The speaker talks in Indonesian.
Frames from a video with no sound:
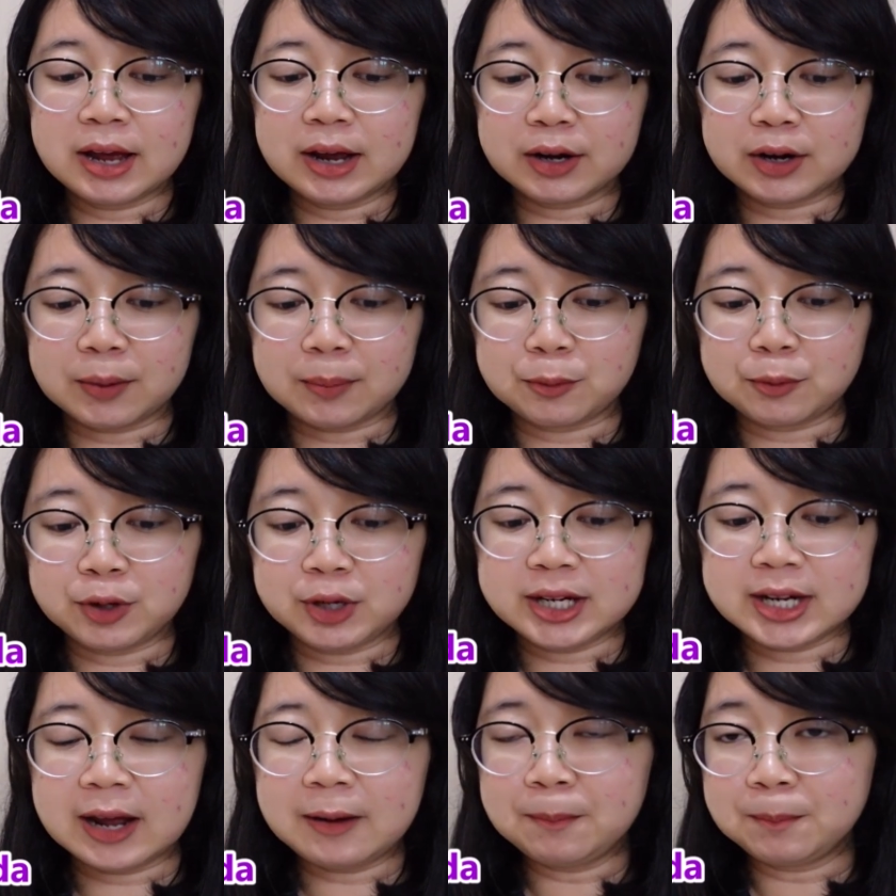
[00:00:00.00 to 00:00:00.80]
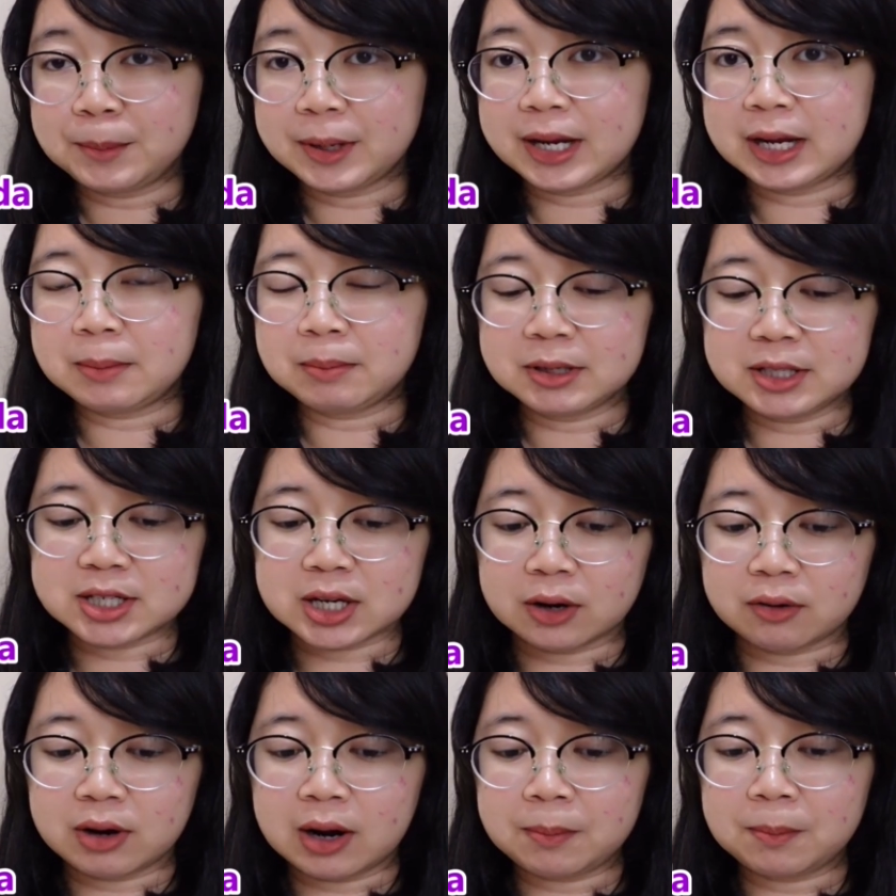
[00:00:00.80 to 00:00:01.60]
Kemudian B
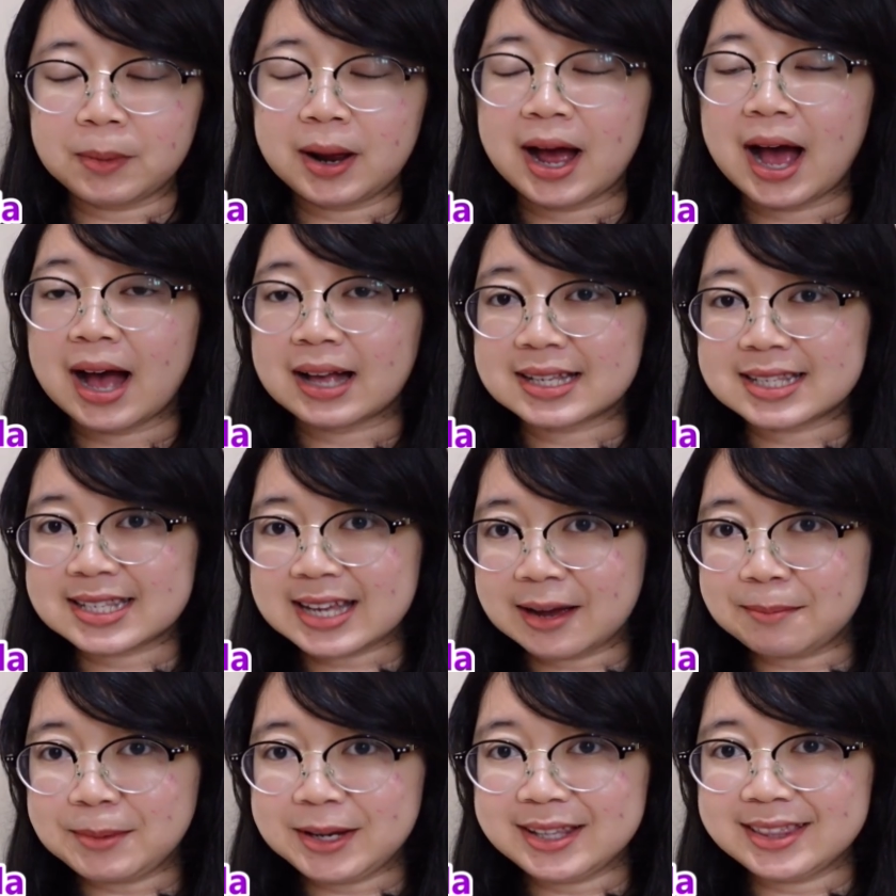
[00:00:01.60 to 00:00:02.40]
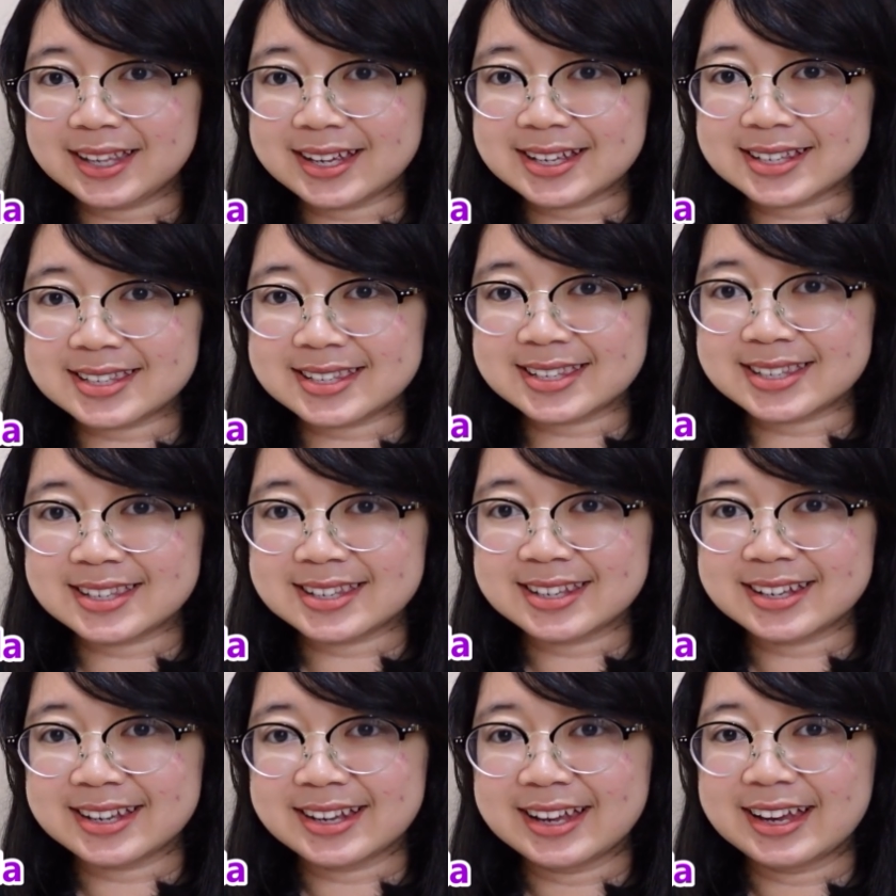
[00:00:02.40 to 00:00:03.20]
menjawab hasami des.